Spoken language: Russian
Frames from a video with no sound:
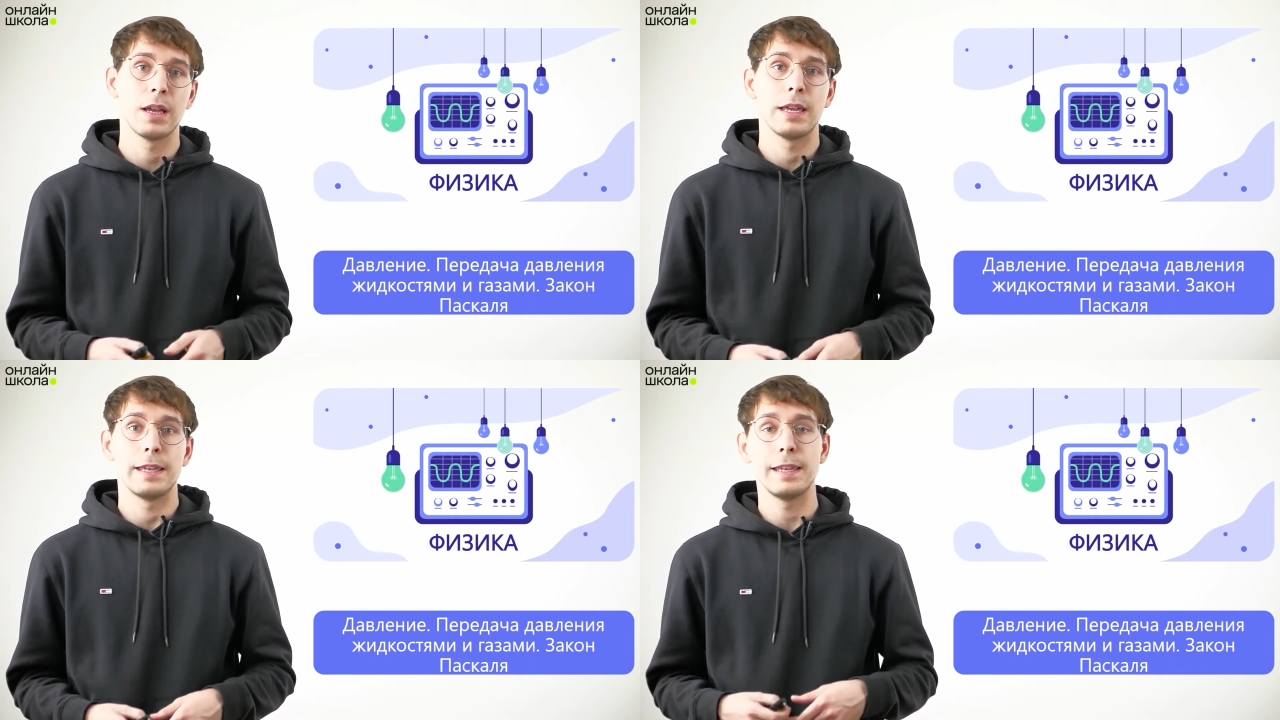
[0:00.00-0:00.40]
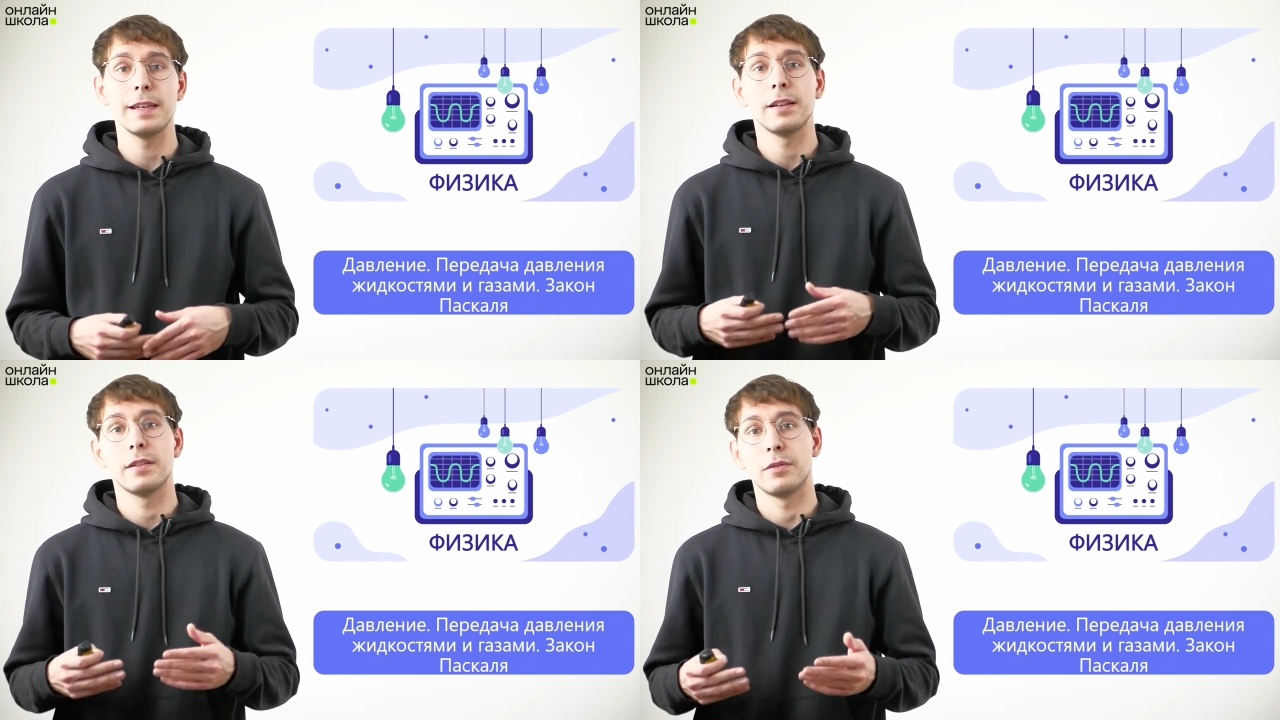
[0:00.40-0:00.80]
и
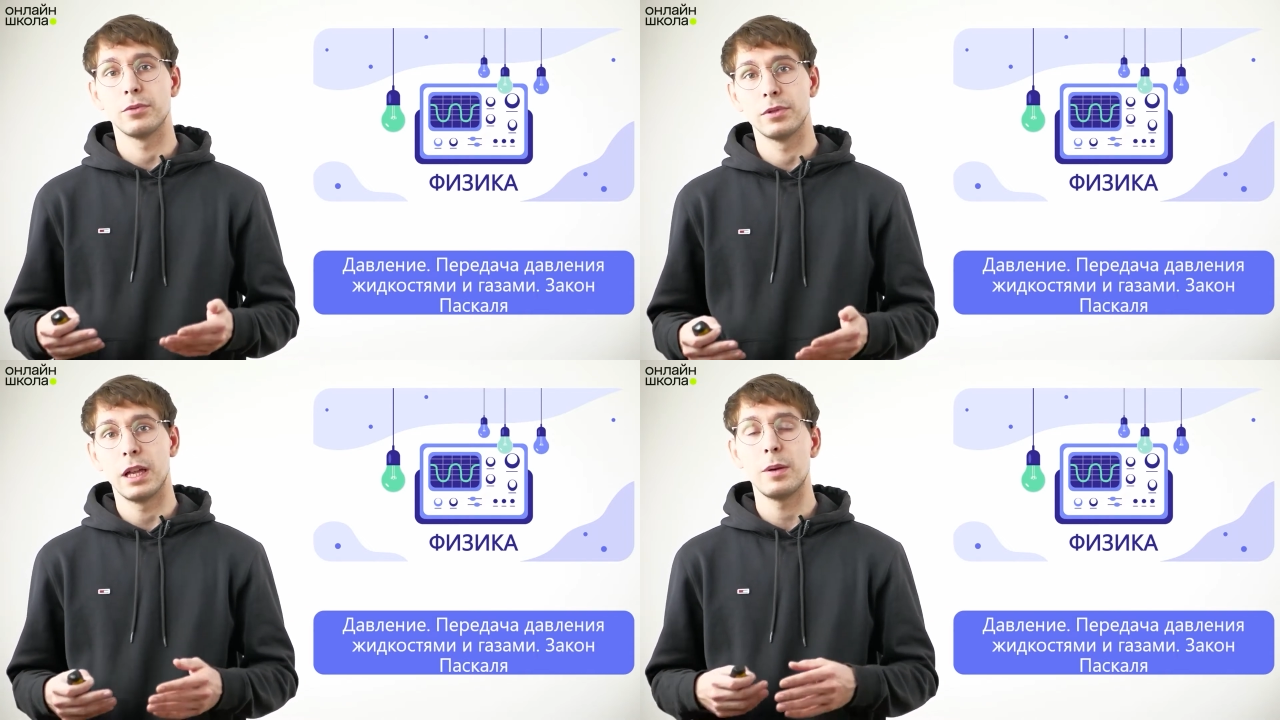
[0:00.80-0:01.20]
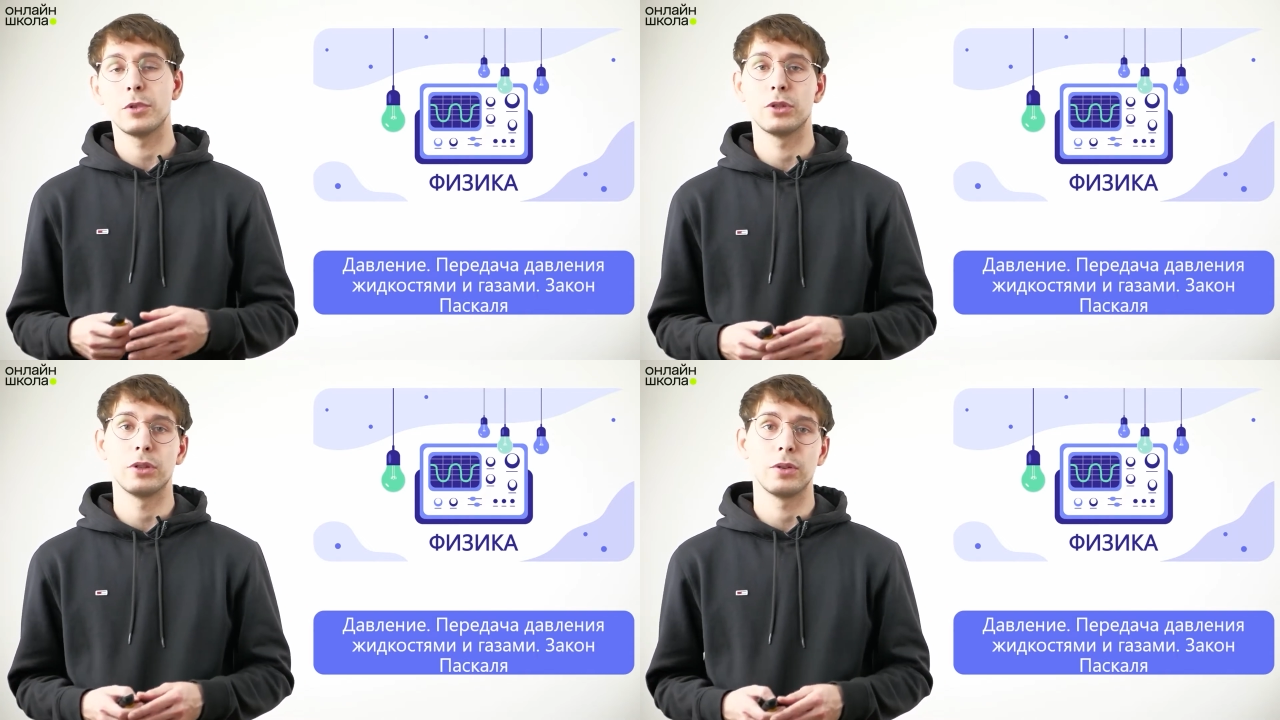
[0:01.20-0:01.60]
узнаем,
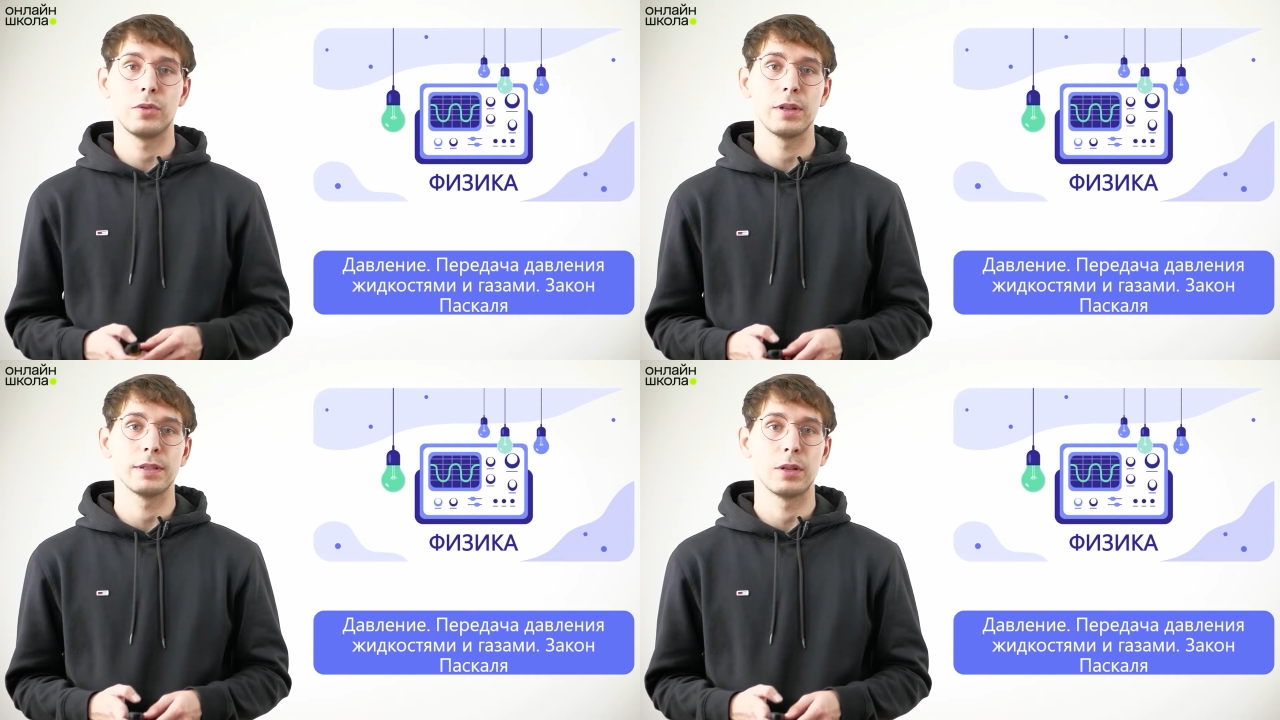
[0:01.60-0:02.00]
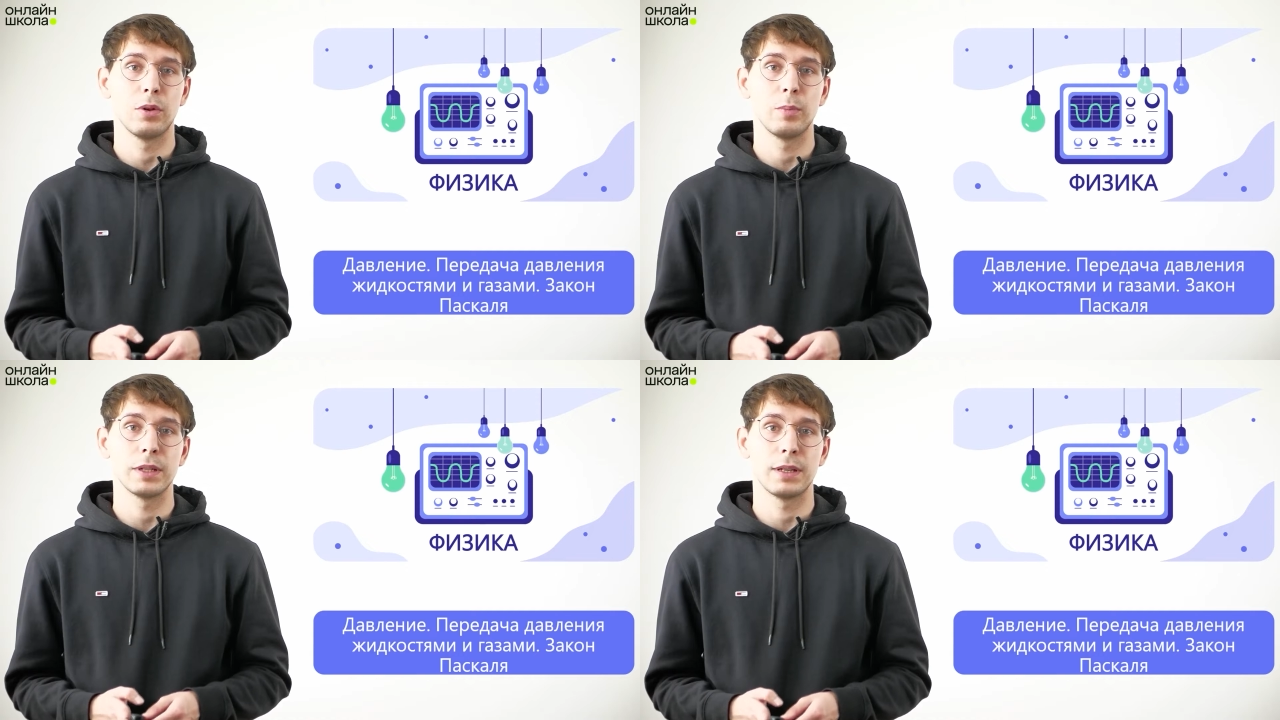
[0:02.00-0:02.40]
что такое закон
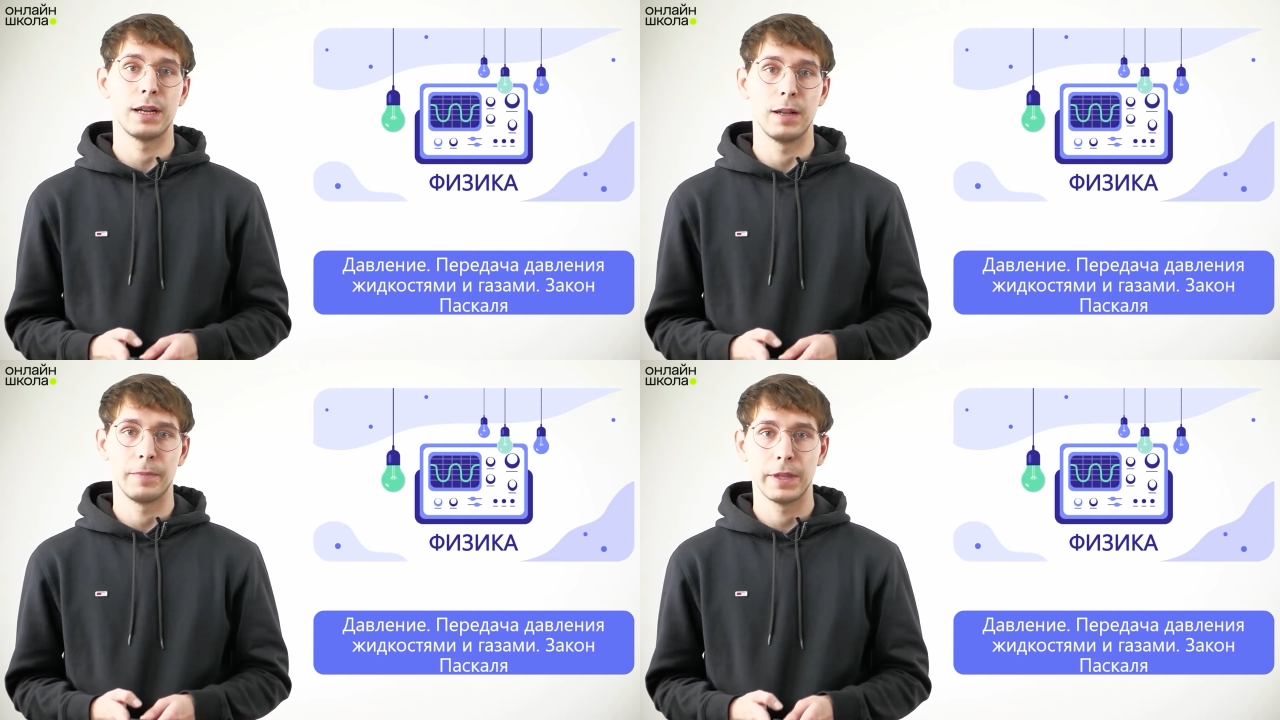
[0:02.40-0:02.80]
Паскаля.